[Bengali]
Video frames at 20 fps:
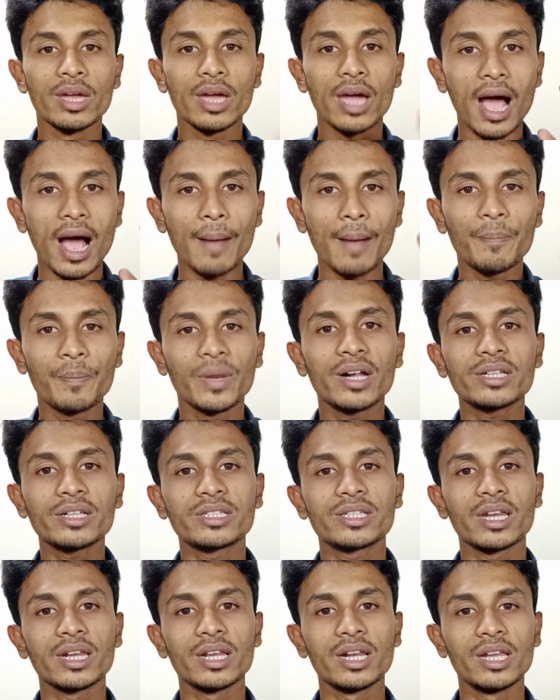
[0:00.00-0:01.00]
আপনার
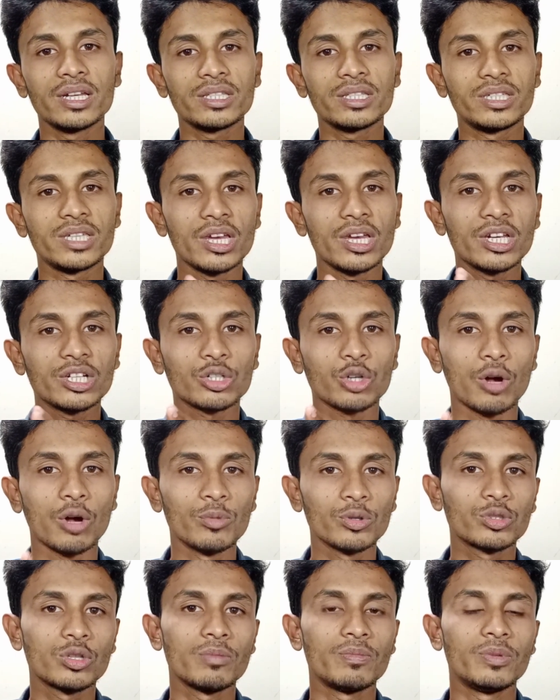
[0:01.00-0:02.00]
চ্যানেলে যে
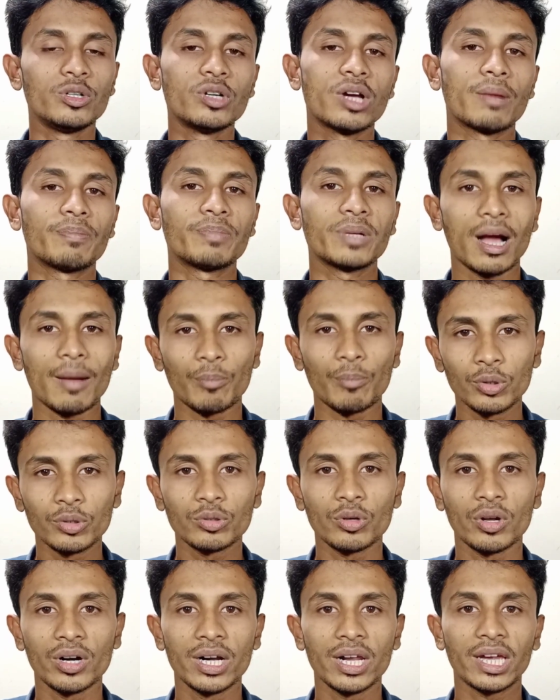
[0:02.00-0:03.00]
সমস্ত ভিডিও আপনি আপলোড
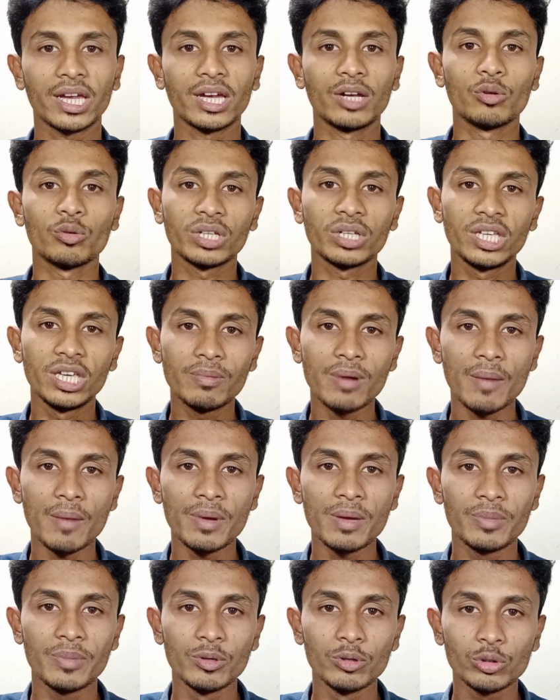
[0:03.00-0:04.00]
করেন না কেন কিভাবে
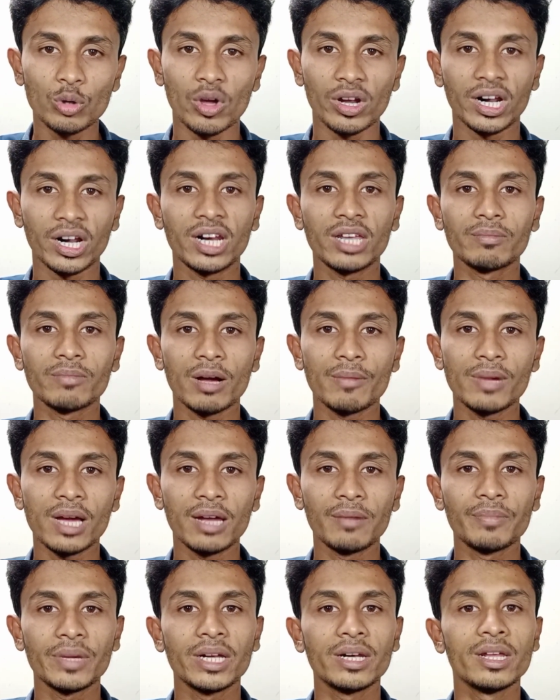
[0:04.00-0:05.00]
ভিউজ অর্গানিকভাবে
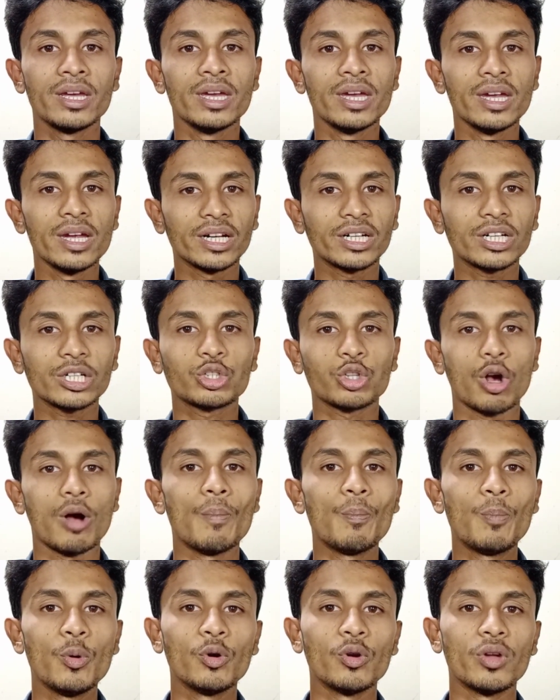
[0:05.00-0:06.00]
আনবেন এটা
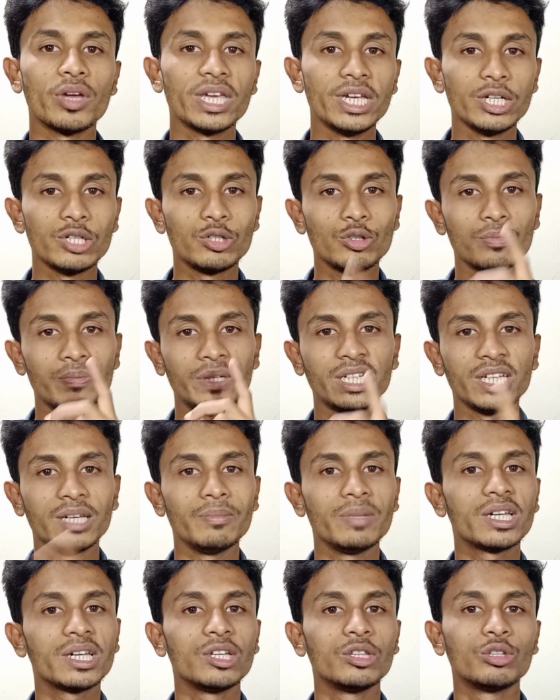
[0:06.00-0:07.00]
সম্পূর্ণ ইউটিউব
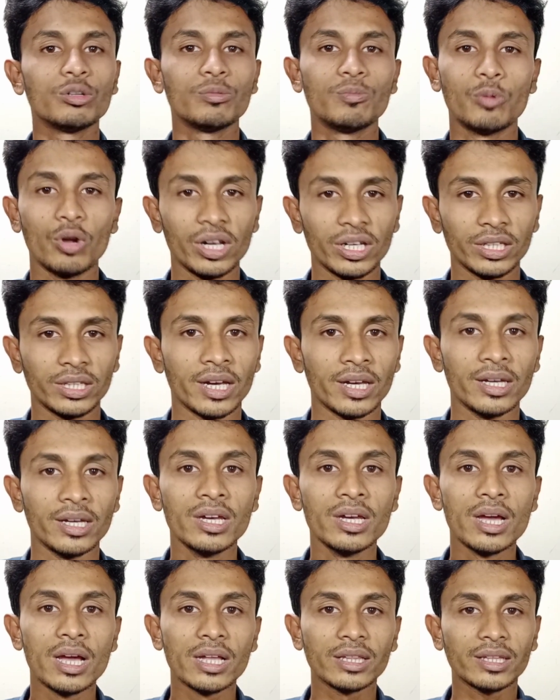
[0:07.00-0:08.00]
টিমই কিন্তু বলে দেয়
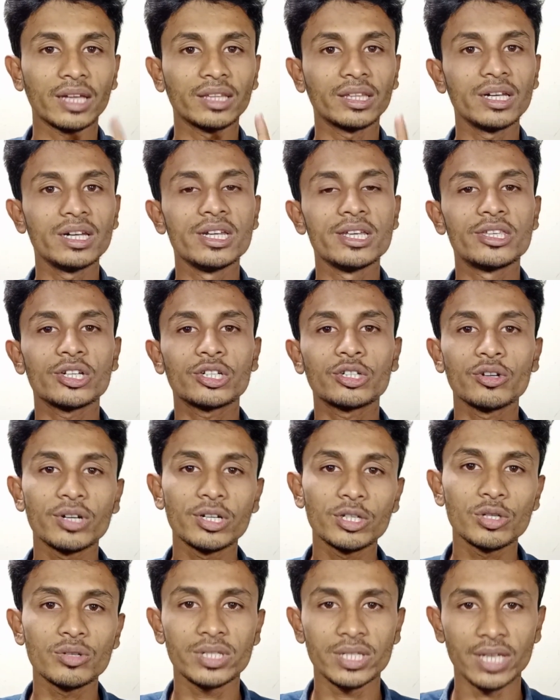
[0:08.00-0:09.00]
তাদের নিজস্ব
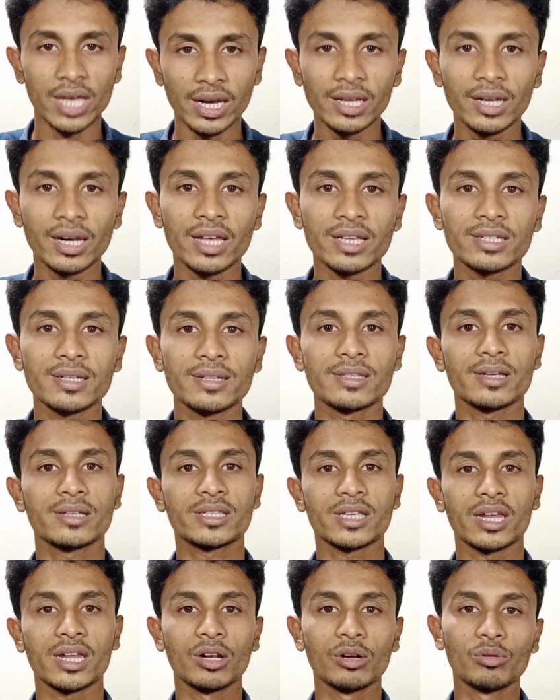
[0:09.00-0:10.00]
কিছু চ্যানেল আছে যে
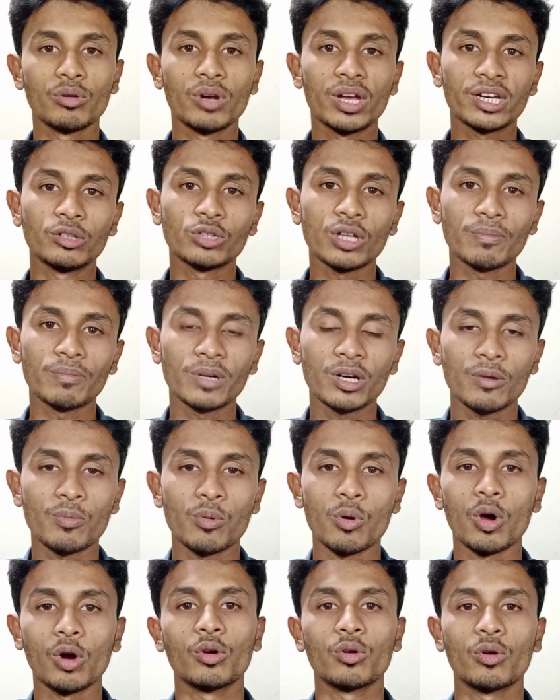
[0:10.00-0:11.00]
চ্যানেলগুলো কিন্তু আপনারা
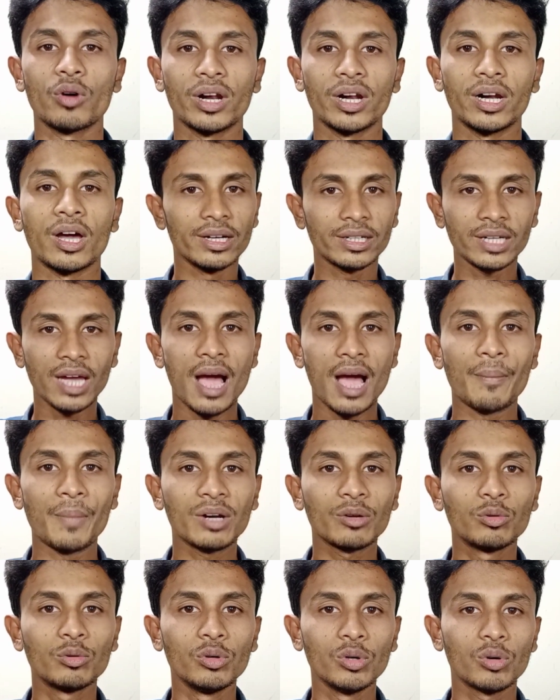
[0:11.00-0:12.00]
ফলো করেন না আমার
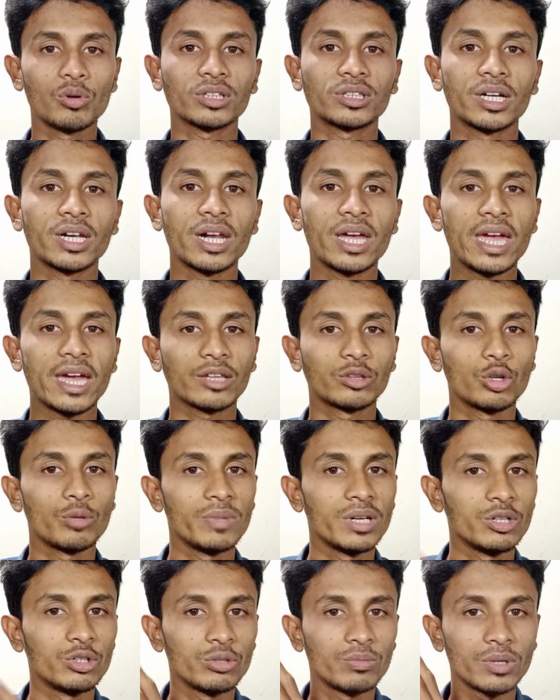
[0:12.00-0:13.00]
কোনো কথা না একদম
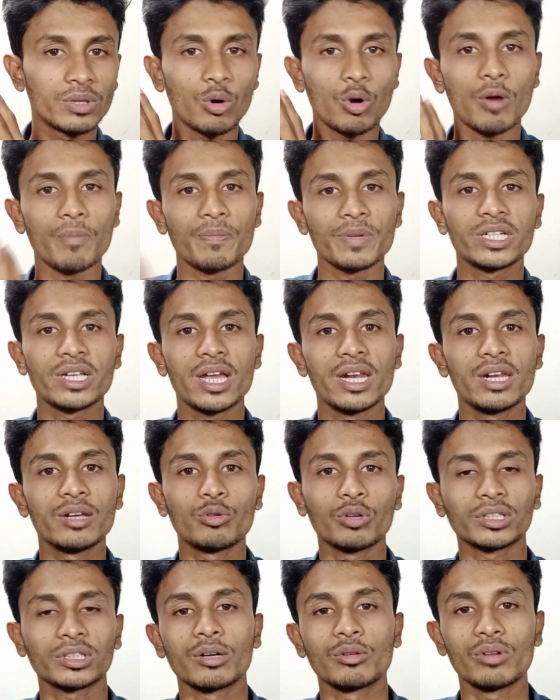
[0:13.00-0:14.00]
ইউটিউবের অফিসিয়ালি
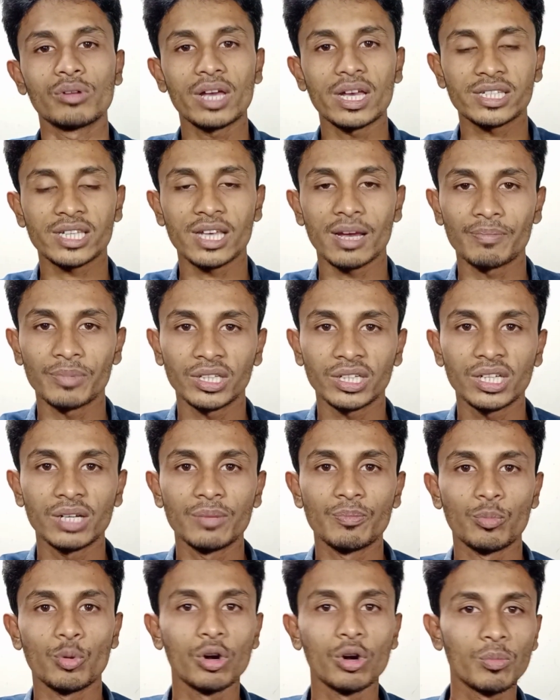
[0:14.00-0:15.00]
কথাগুলো আজকে আপনাদেরকে
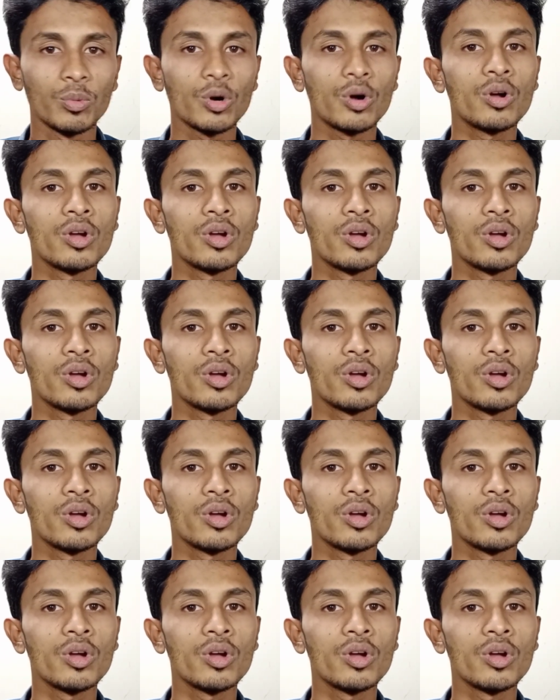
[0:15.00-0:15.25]
বলবো